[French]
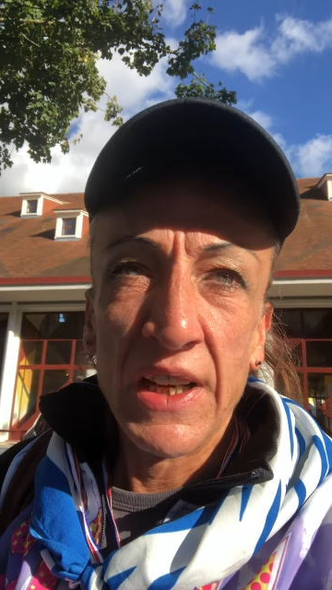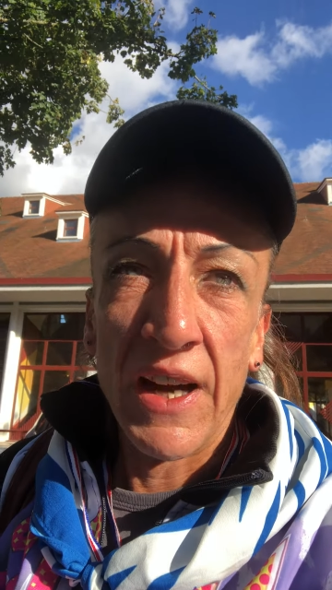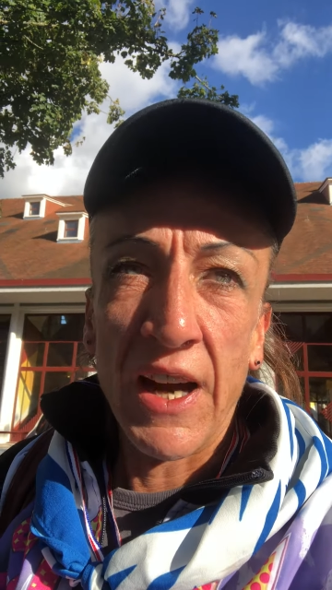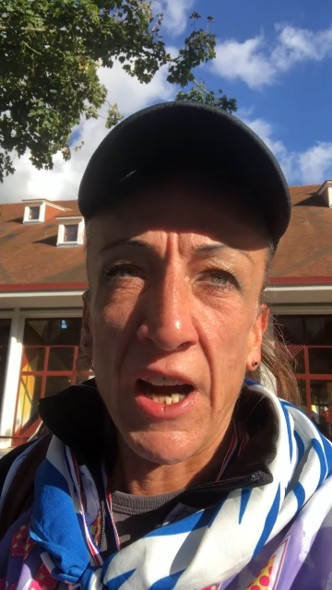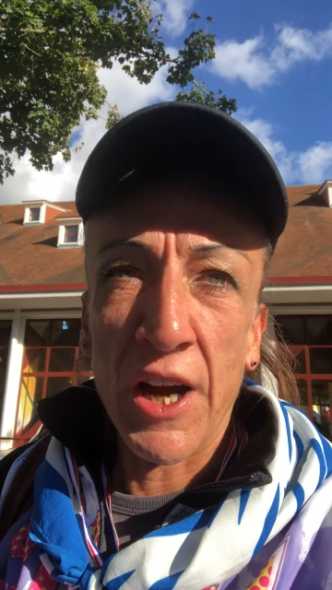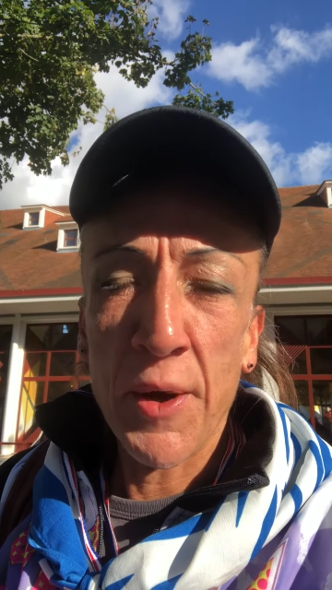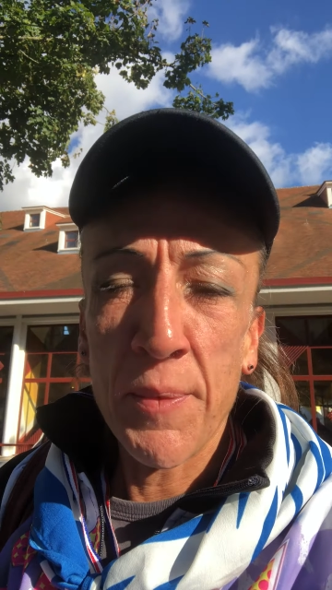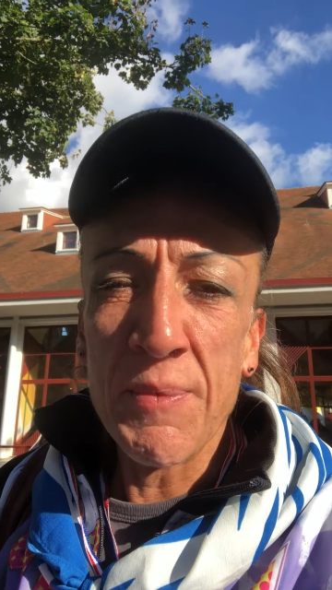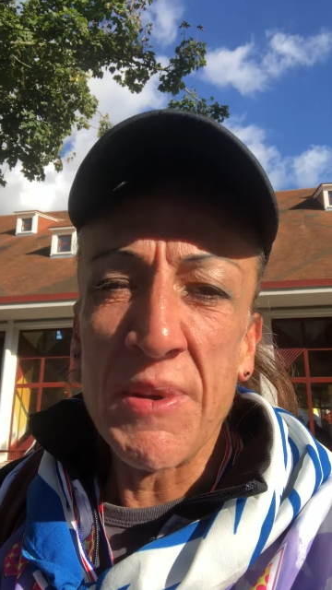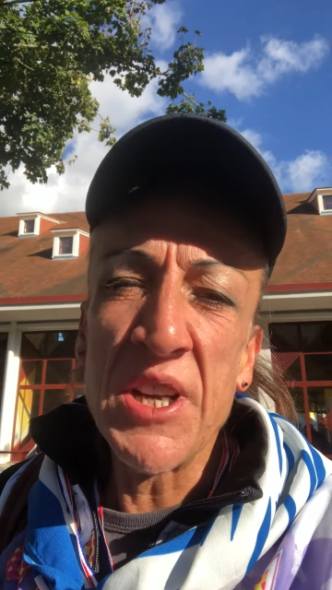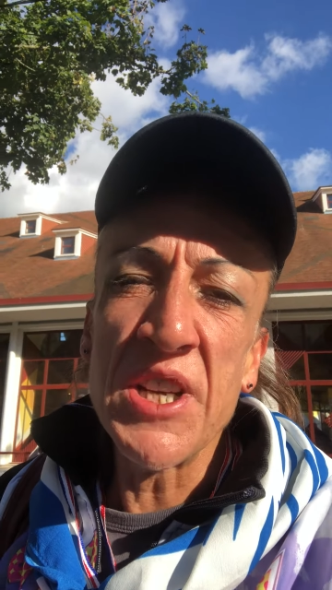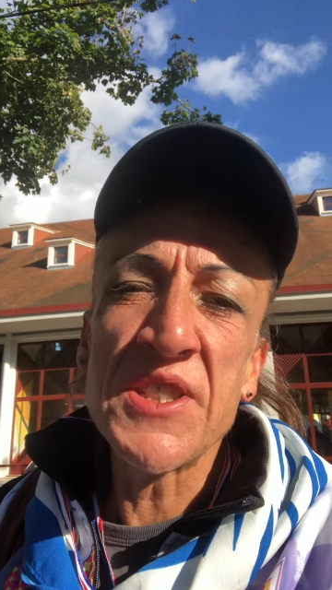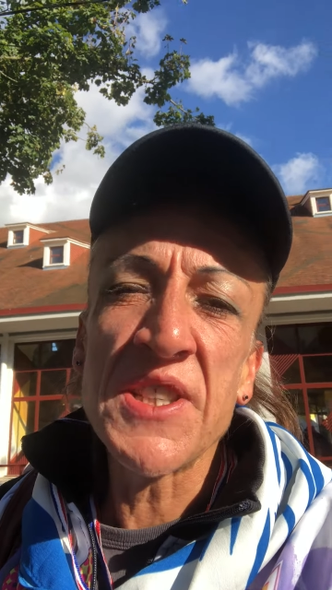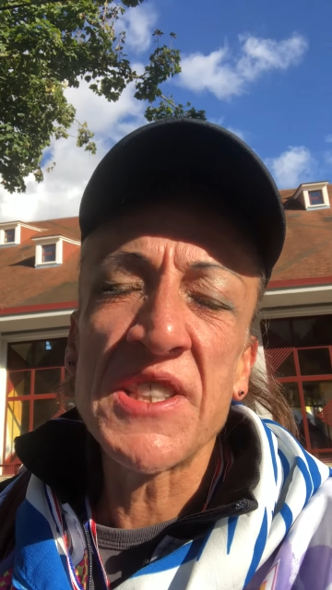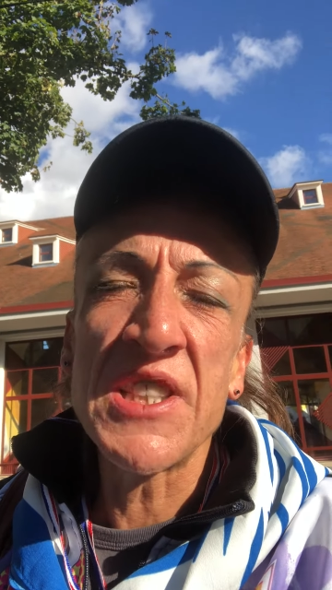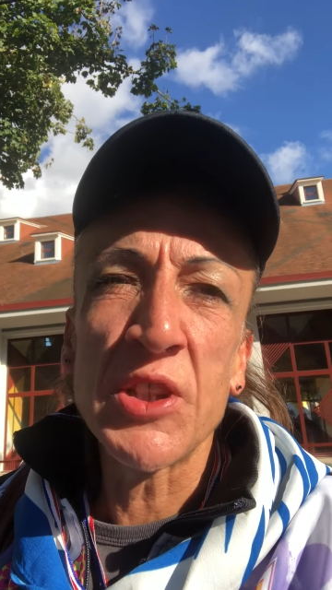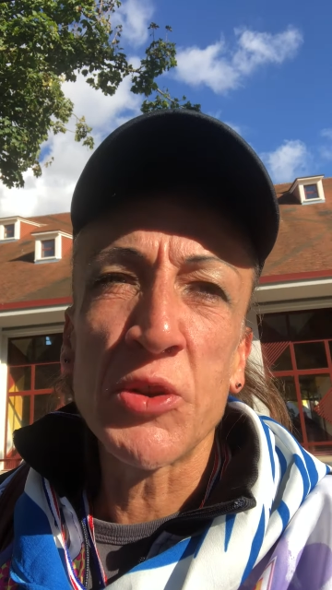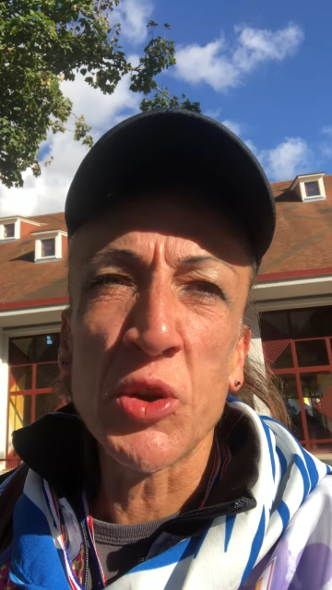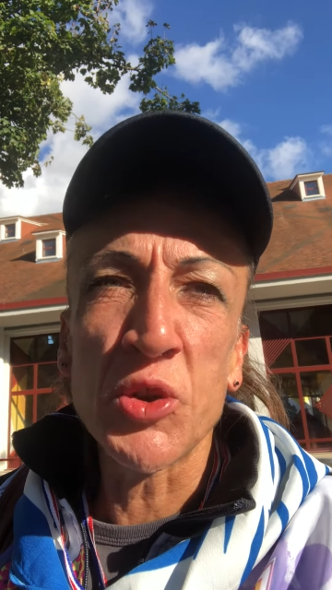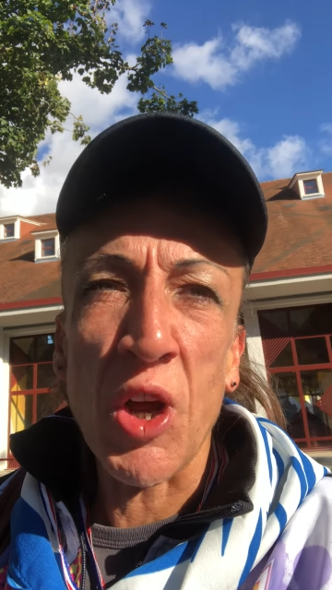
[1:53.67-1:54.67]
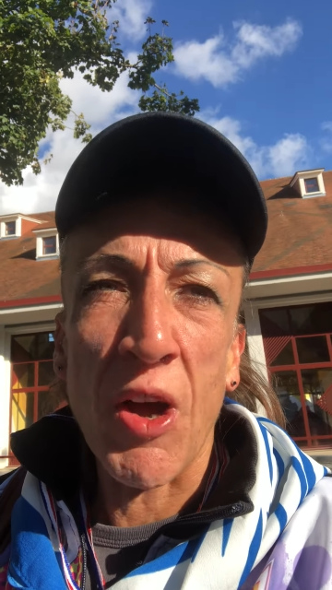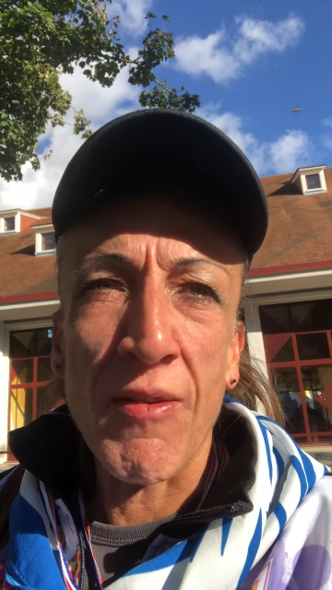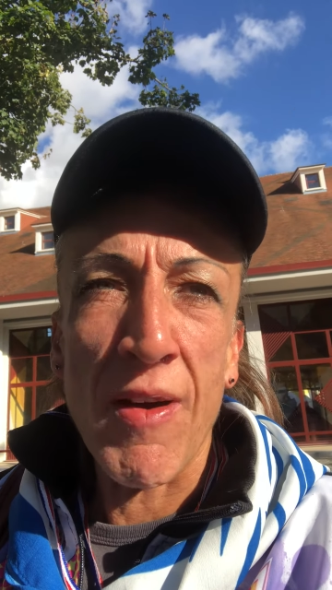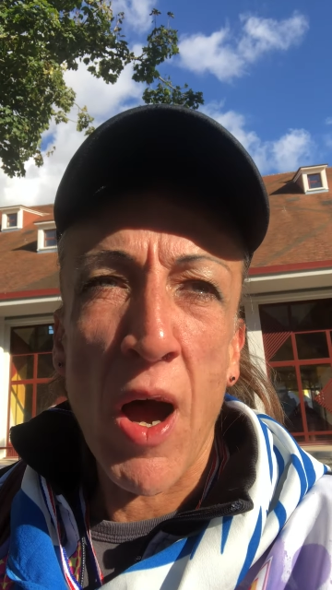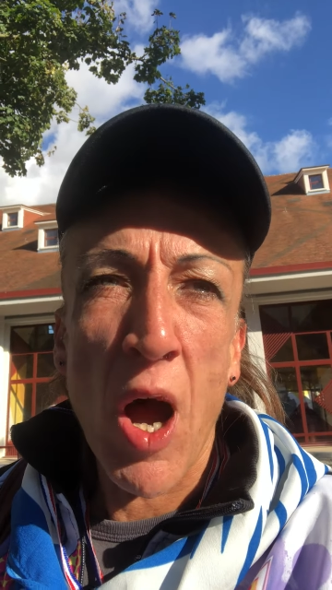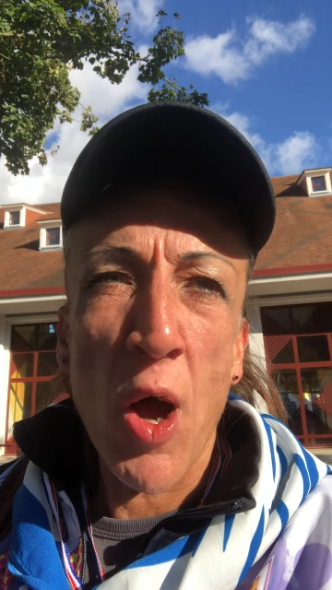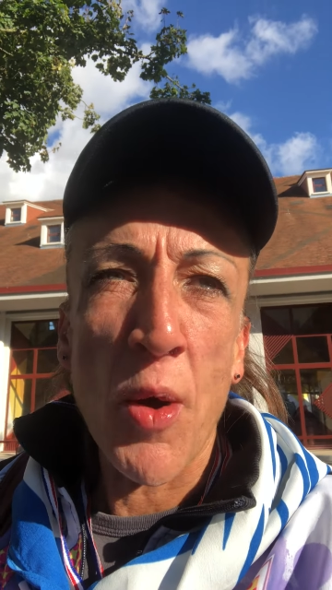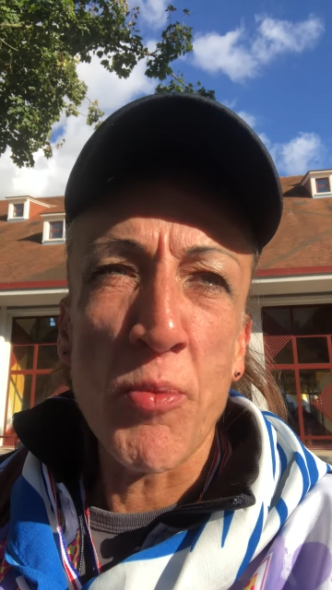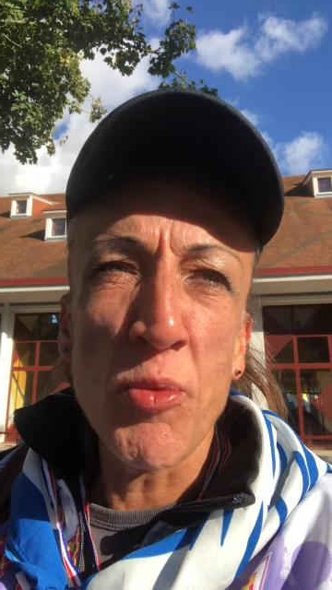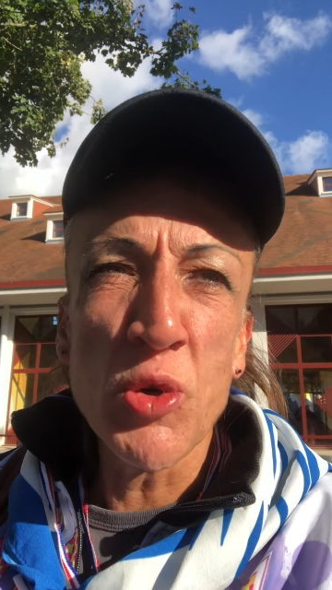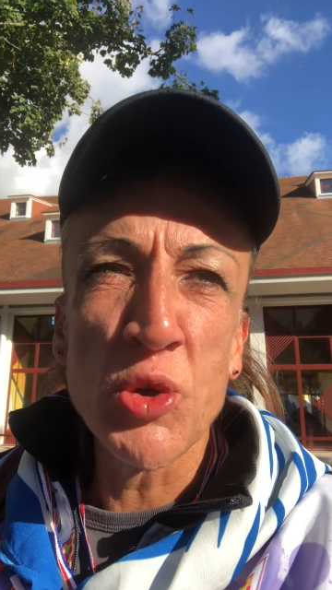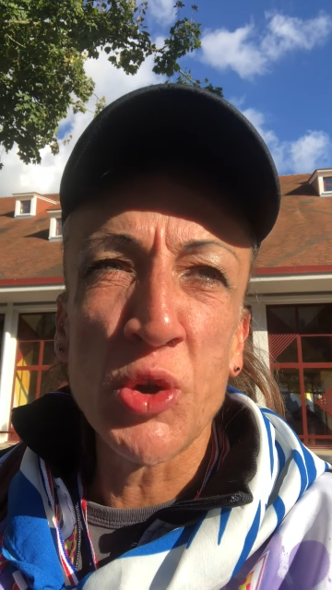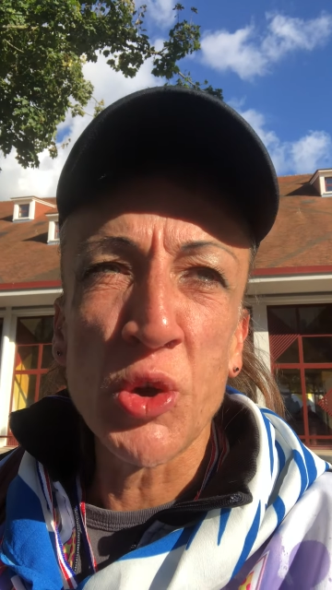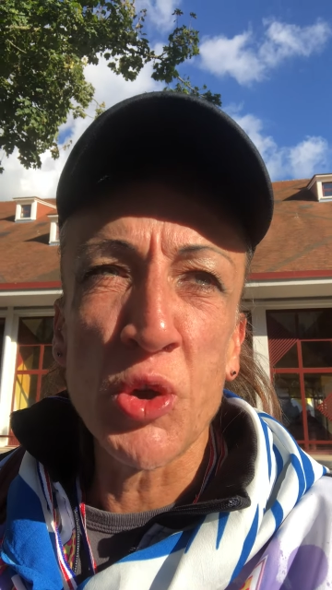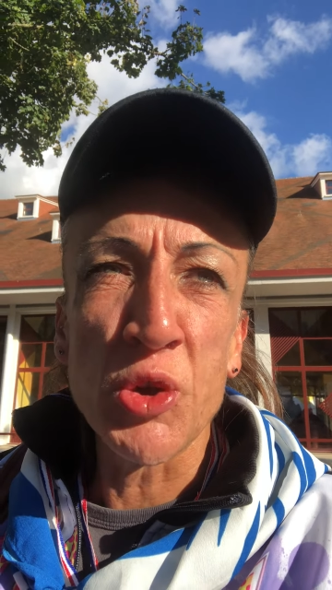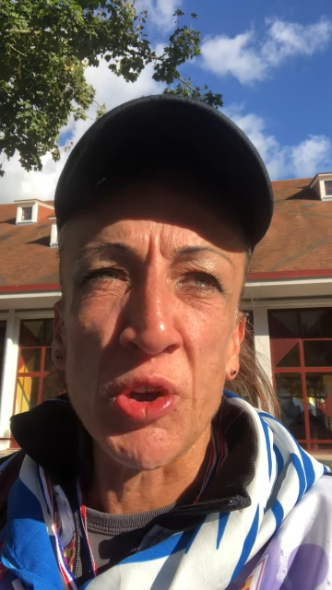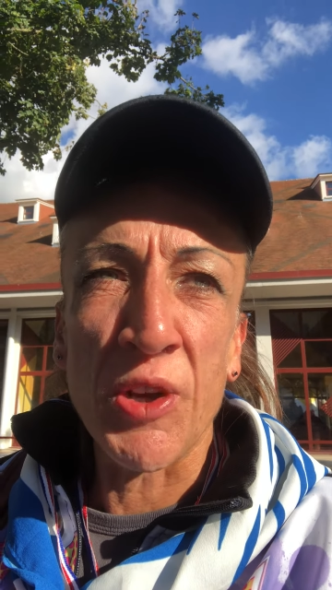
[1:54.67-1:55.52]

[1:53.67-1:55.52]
Hein, mais nécessite au travail Armoucho,